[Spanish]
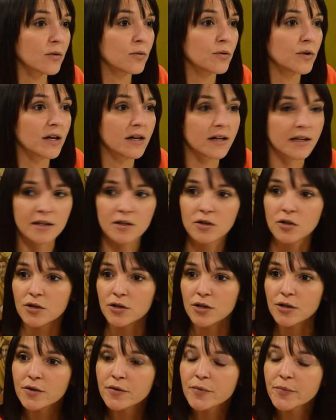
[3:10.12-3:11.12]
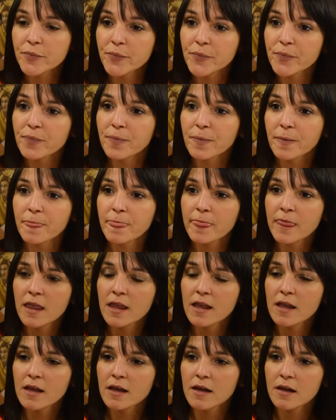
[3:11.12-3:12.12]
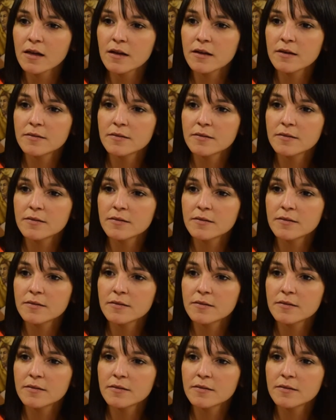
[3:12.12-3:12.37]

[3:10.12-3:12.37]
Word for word: de un escritorio. Y a veces creo que,